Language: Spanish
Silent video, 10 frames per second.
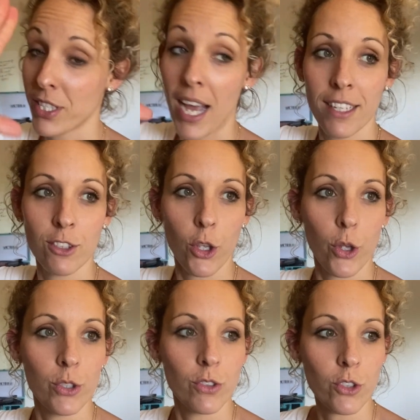ya
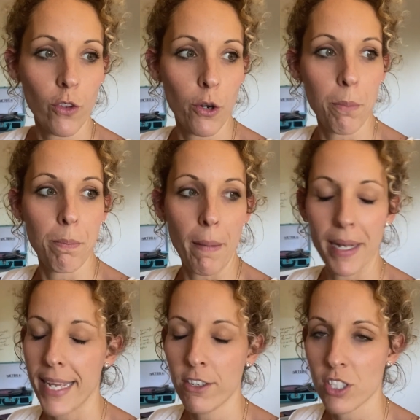todo, todos los
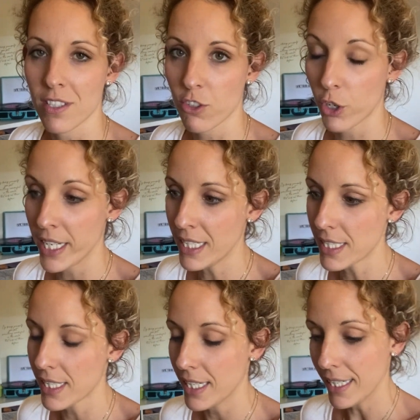papeleos,
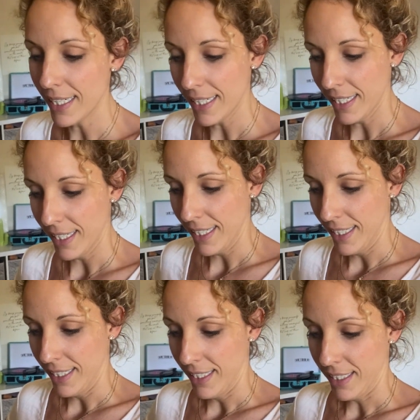historias,
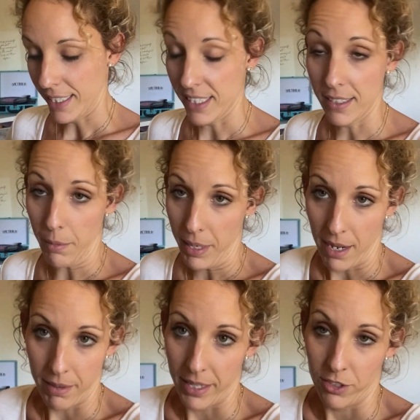que es
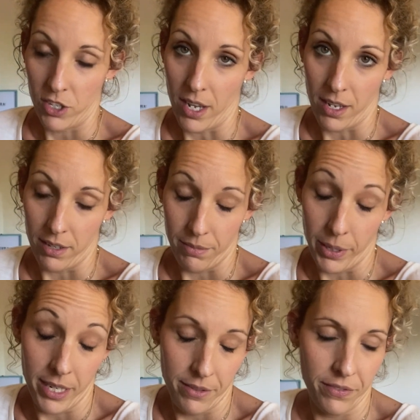interminable, o sea,
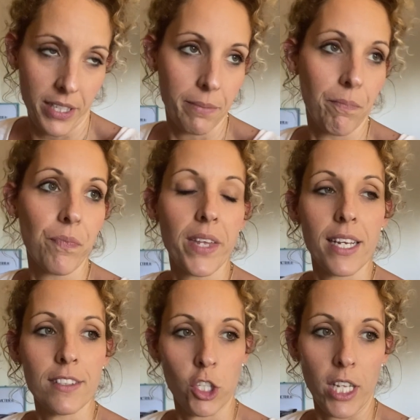bueno, en fin.
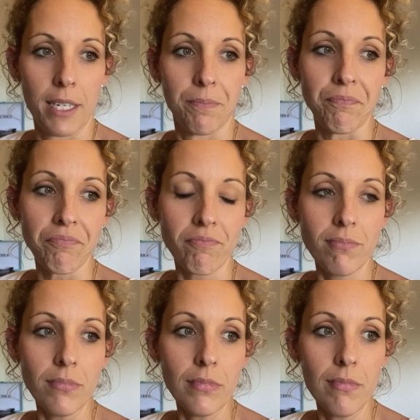Total,
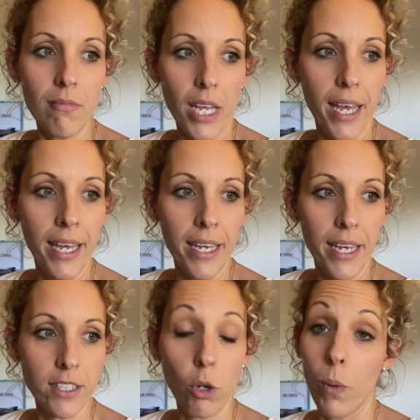
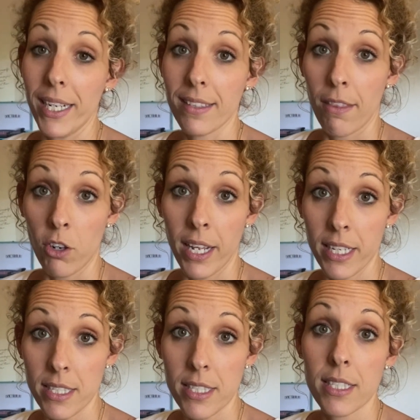eh, son 40
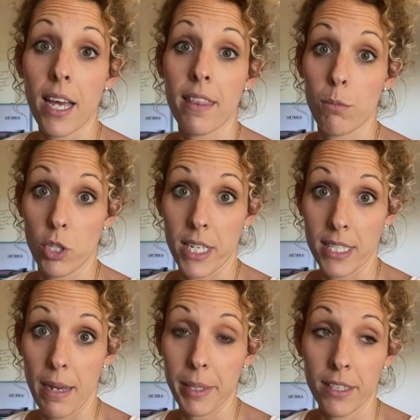dólares, hacemos el
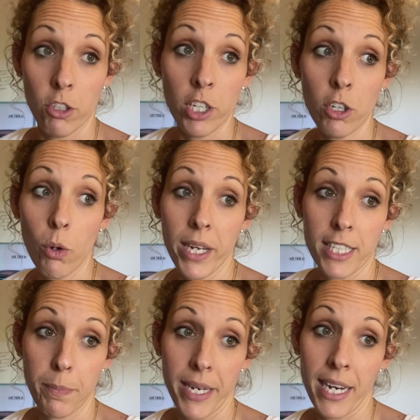examen teórico, luego hay que
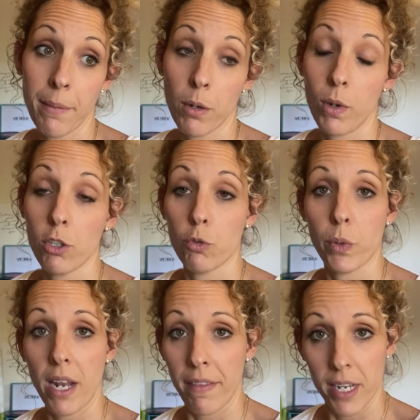esperar a ver cuándo nos
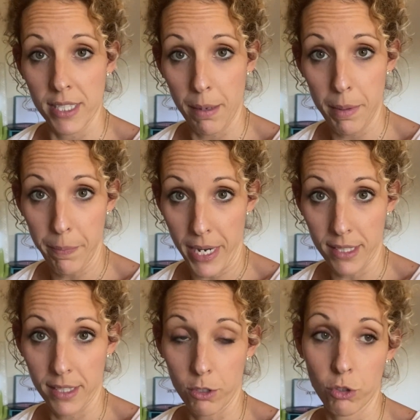pueden hacer el examen
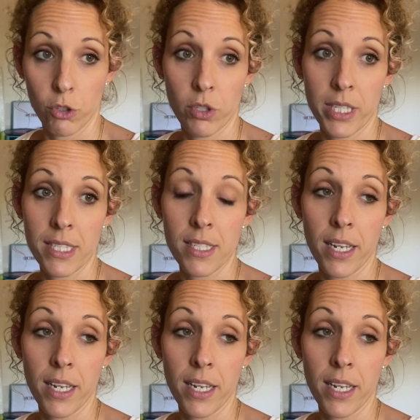práctico. Entonces,